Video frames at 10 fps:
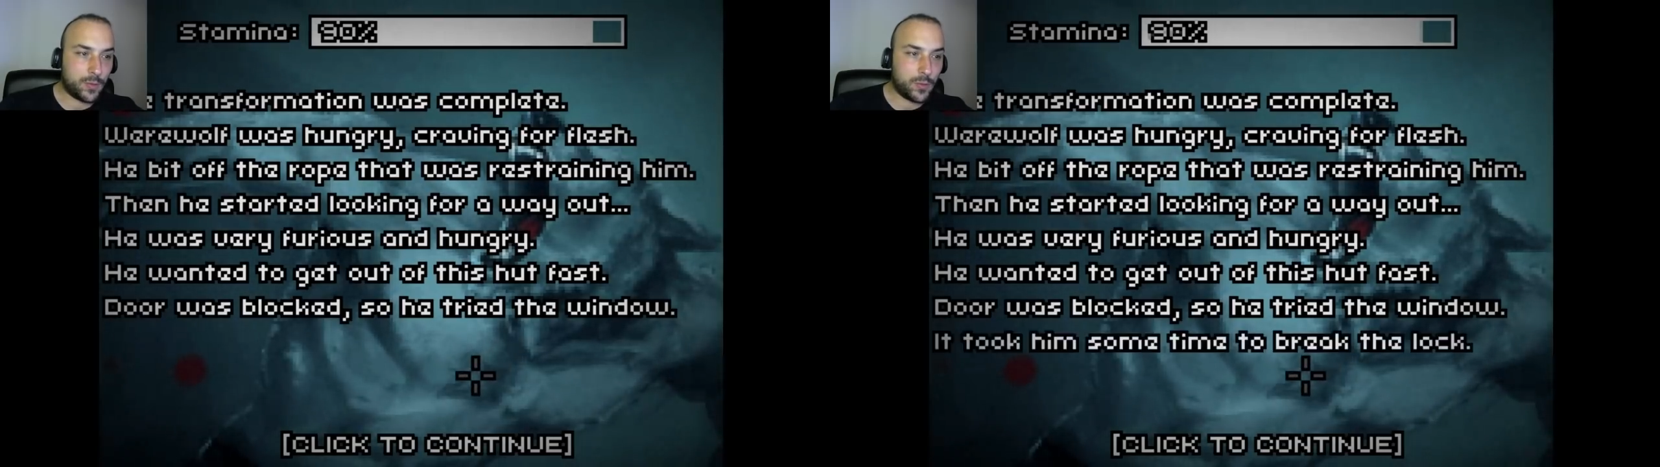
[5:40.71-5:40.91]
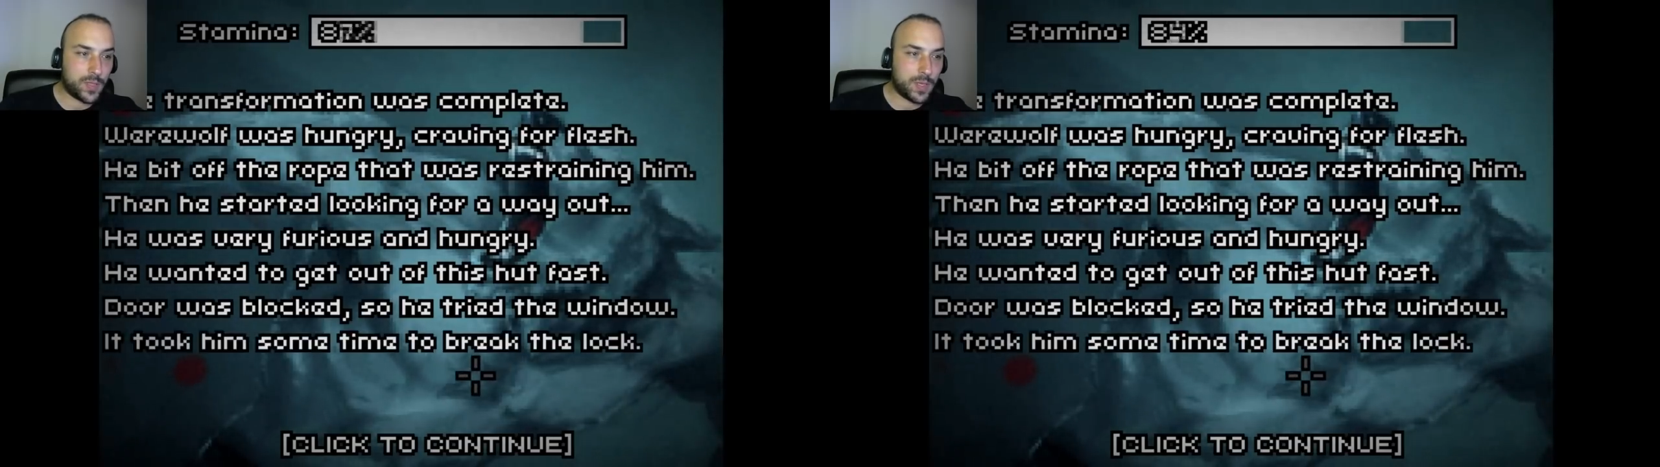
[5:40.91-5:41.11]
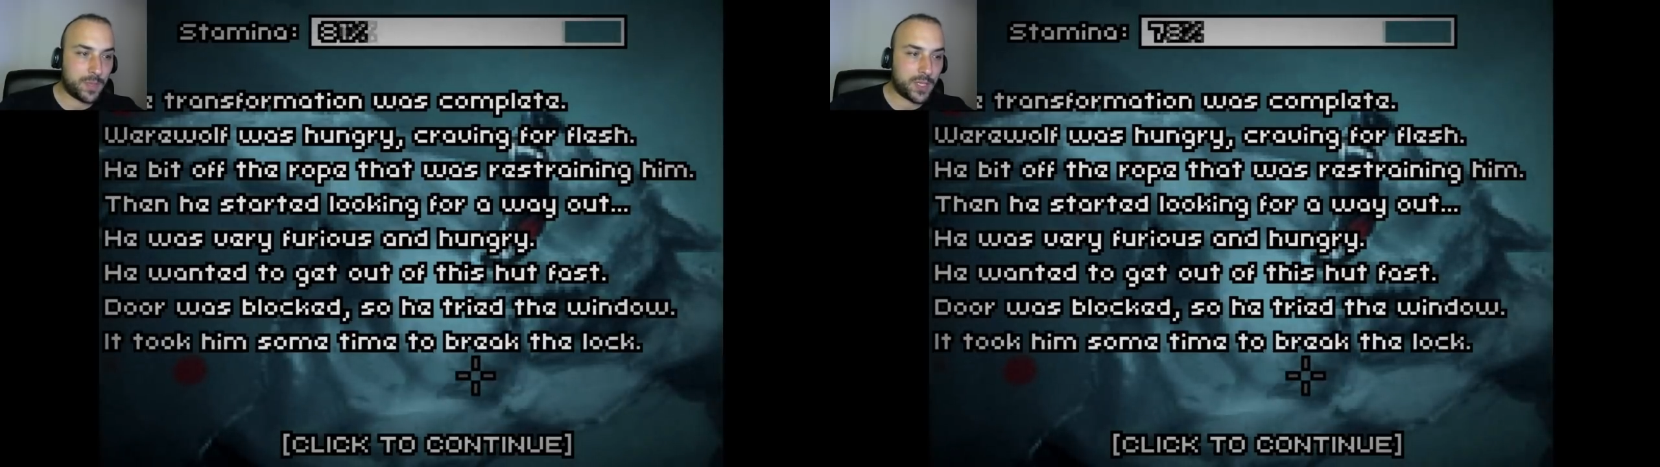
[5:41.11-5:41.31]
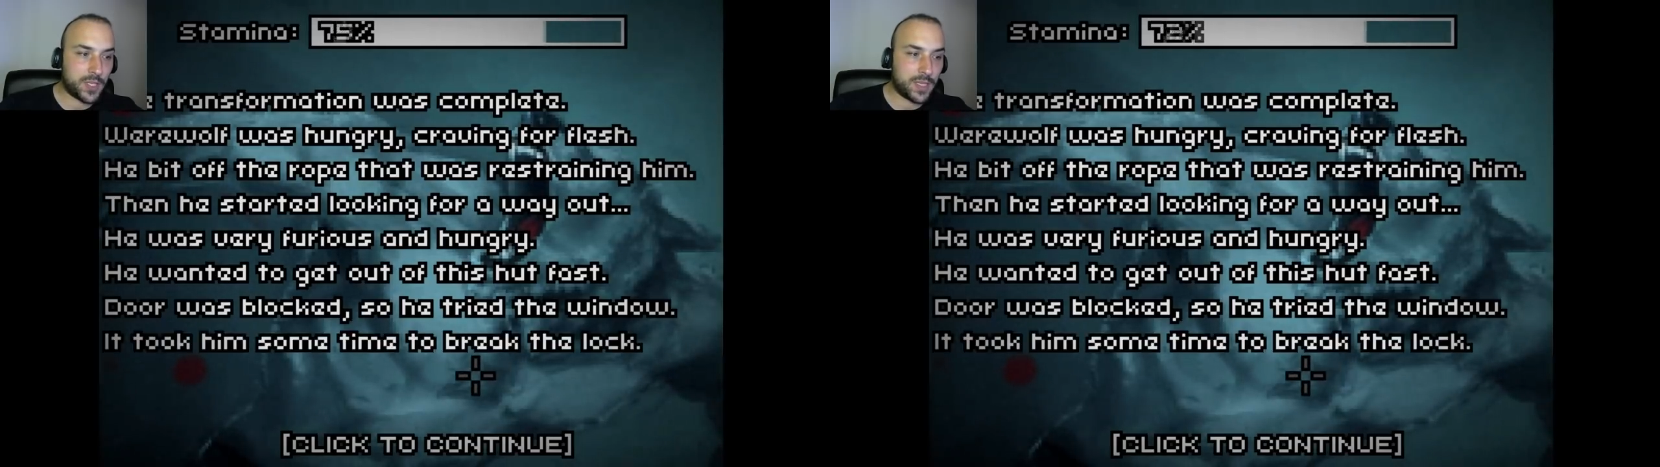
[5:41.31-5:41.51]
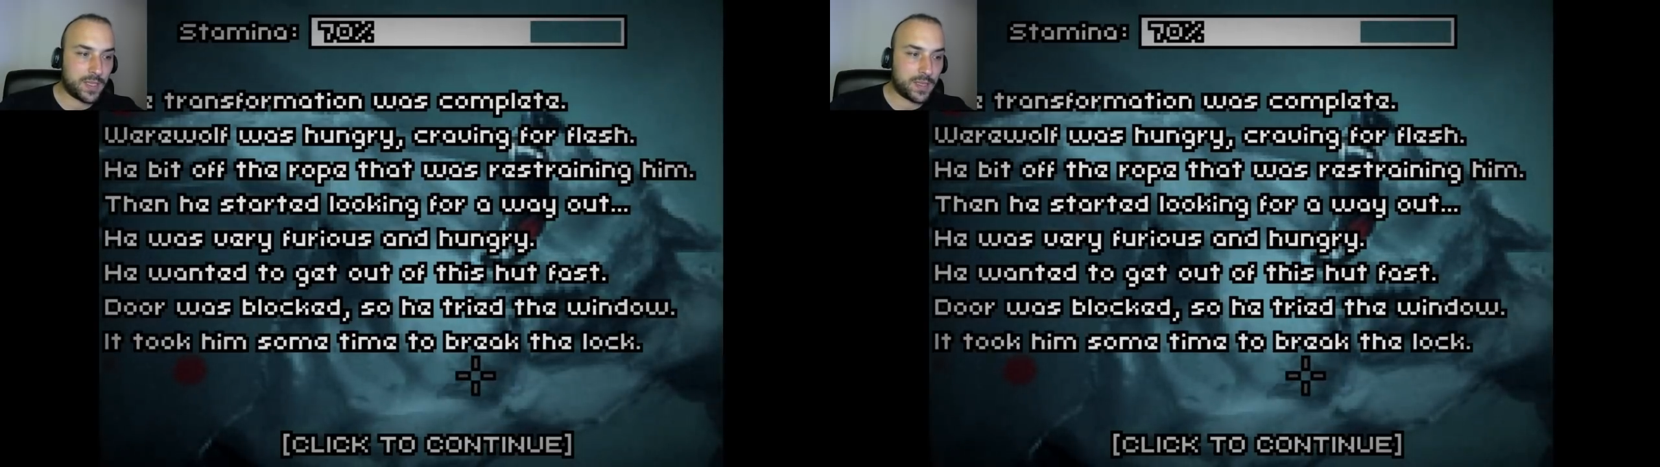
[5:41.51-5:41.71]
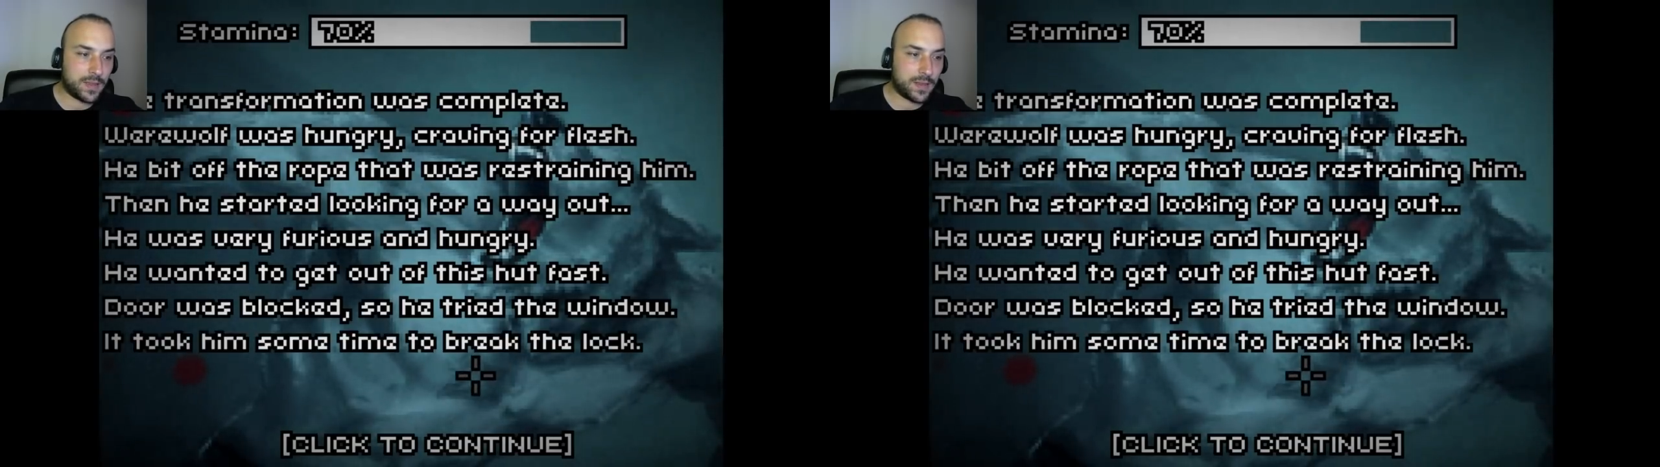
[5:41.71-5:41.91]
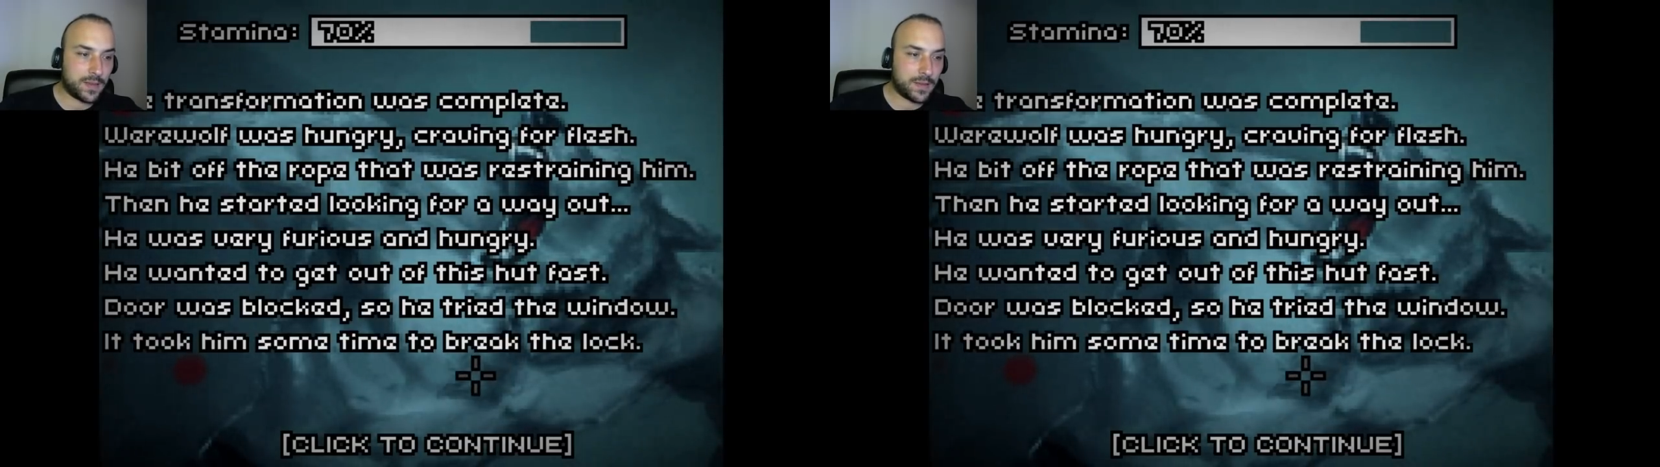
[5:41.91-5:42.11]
yüzden pencereyi denedi.